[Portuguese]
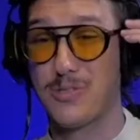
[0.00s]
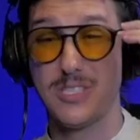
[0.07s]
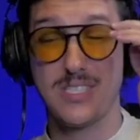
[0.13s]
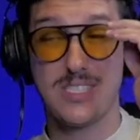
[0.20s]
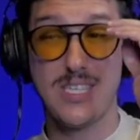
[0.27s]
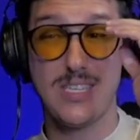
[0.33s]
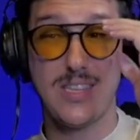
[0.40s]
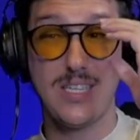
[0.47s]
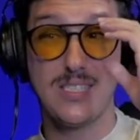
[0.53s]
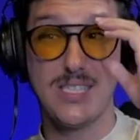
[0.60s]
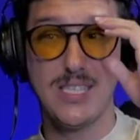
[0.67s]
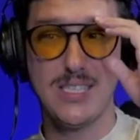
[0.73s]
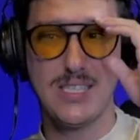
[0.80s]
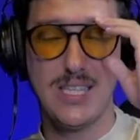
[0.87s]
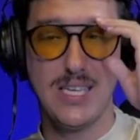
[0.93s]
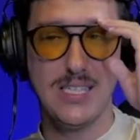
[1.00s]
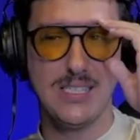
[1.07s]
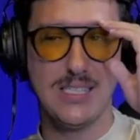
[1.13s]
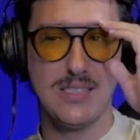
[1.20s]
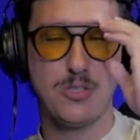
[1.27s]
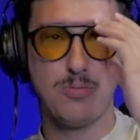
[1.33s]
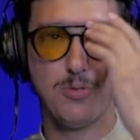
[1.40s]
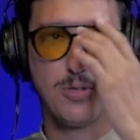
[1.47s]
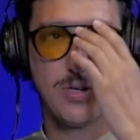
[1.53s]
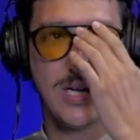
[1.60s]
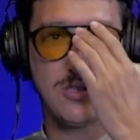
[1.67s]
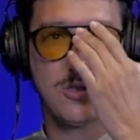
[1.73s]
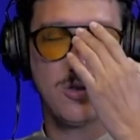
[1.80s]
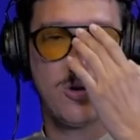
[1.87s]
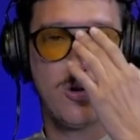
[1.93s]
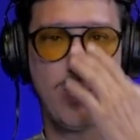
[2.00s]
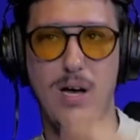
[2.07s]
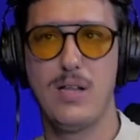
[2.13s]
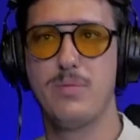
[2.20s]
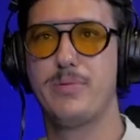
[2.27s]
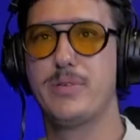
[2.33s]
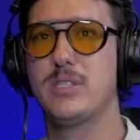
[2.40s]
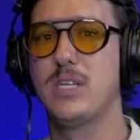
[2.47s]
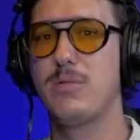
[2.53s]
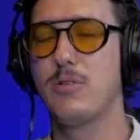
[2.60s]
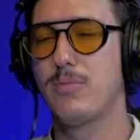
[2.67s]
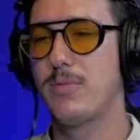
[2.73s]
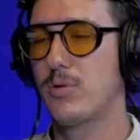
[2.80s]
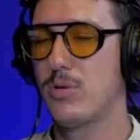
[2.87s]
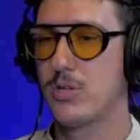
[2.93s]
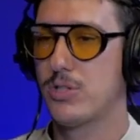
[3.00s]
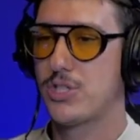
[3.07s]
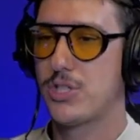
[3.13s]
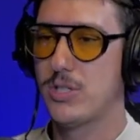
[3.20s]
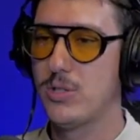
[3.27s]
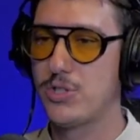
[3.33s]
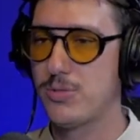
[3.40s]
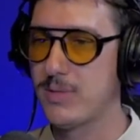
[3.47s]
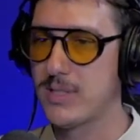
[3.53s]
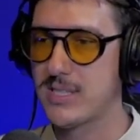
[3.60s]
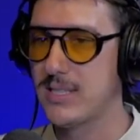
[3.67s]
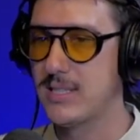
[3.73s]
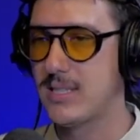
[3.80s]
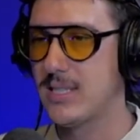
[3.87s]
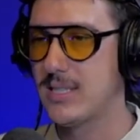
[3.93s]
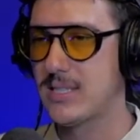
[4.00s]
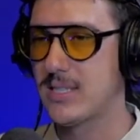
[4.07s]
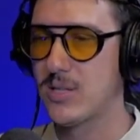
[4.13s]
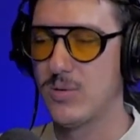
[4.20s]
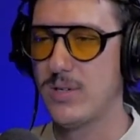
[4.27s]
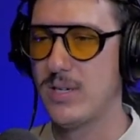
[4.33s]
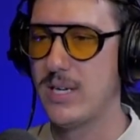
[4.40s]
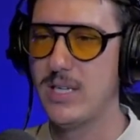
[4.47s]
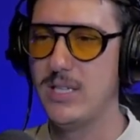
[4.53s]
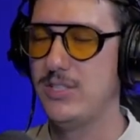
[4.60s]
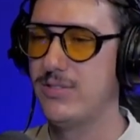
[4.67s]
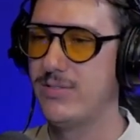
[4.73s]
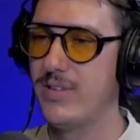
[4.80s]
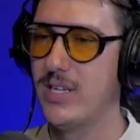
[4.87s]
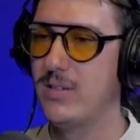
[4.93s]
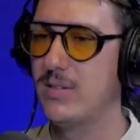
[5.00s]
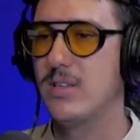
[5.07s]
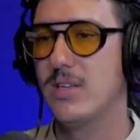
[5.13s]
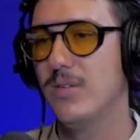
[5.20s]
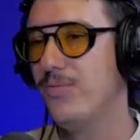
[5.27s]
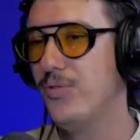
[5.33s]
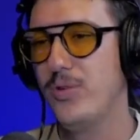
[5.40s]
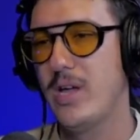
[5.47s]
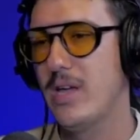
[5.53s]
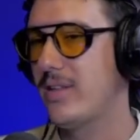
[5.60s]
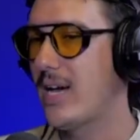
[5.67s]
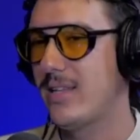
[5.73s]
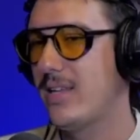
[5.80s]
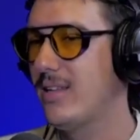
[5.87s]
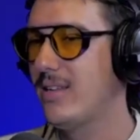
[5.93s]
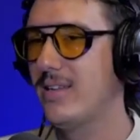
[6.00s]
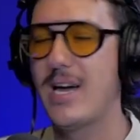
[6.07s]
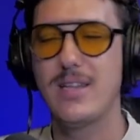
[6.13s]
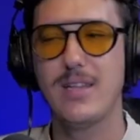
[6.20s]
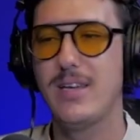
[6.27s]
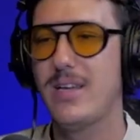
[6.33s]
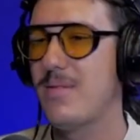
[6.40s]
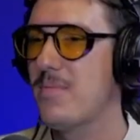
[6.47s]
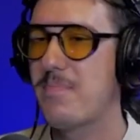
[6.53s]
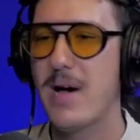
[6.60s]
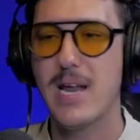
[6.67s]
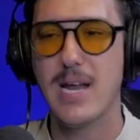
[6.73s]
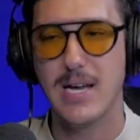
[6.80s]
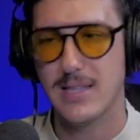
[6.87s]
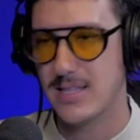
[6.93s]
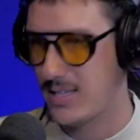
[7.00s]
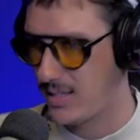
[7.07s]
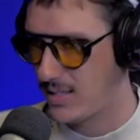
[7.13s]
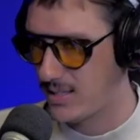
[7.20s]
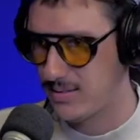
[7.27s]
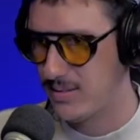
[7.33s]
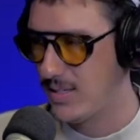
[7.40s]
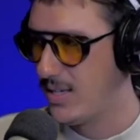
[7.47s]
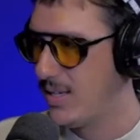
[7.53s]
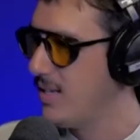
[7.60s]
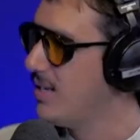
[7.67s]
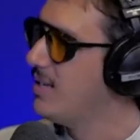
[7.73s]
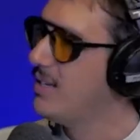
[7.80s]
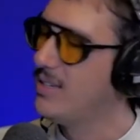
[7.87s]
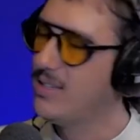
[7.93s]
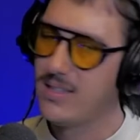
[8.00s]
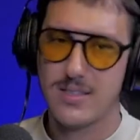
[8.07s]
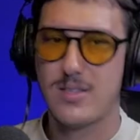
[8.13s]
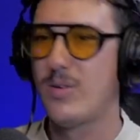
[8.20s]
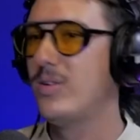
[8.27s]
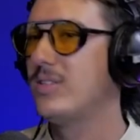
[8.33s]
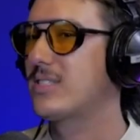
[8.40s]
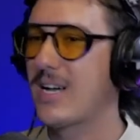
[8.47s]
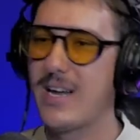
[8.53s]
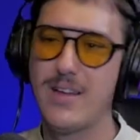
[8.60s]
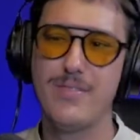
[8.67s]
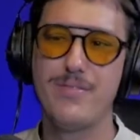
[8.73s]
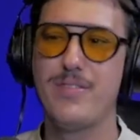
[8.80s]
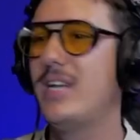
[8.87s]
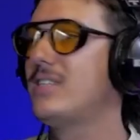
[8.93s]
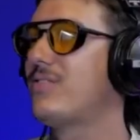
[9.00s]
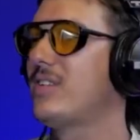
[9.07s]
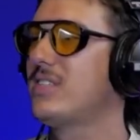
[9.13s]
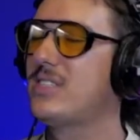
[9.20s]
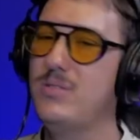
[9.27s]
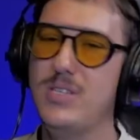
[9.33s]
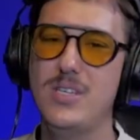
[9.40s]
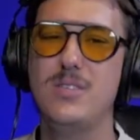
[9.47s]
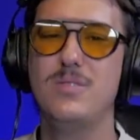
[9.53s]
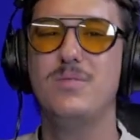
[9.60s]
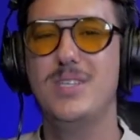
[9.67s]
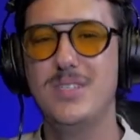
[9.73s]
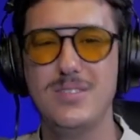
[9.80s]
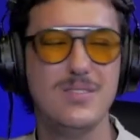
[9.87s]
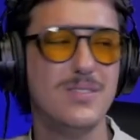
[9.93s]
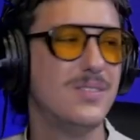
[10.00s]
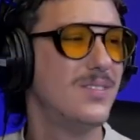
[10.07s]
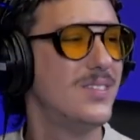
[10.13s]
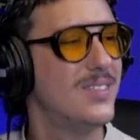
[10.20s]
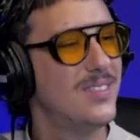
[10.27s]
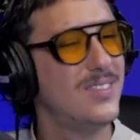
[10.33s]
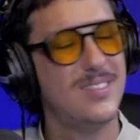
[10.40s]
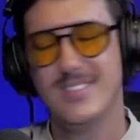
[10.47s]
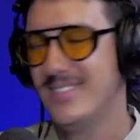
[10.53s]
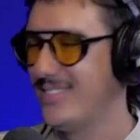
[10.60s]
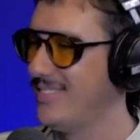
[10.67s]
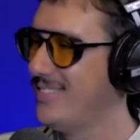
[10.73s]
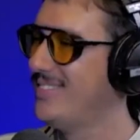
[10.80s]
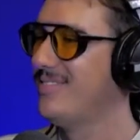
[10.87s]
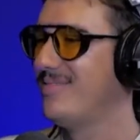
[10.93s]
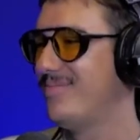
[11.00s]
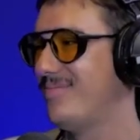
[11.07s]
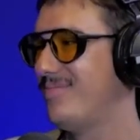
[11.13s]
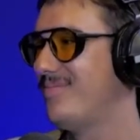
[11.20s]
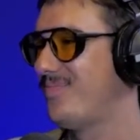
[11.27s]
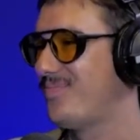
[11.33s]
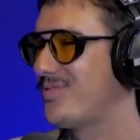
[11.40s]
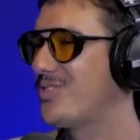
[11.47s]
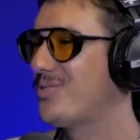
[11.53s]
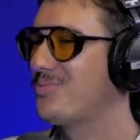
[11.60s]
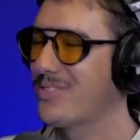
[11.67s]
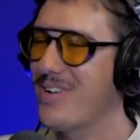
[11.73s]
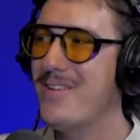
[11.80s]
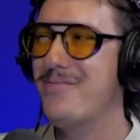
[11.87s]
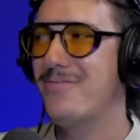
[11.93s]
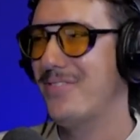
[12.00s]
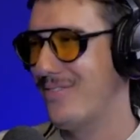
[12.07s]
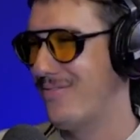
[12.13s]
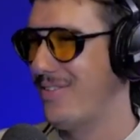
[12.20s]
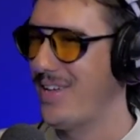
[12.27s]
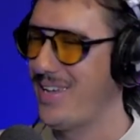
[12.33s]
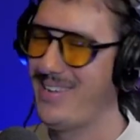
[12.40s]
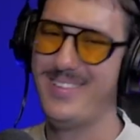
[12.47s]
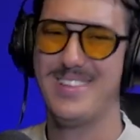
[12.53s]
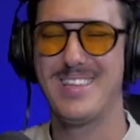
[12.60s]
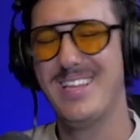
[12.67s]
coisas que você tem certeza. Tipo, do caso do Koala, por exemplo, é um bagulho que eu tinha. Eu tinha uma certeza tão grande, velho, que eu não ia, nada, não ia, nada é. ia me parar, tá ligado? Uh -huh. Então esse cara vem e fala assim, mano Tipo, você vai ver, velho. Tá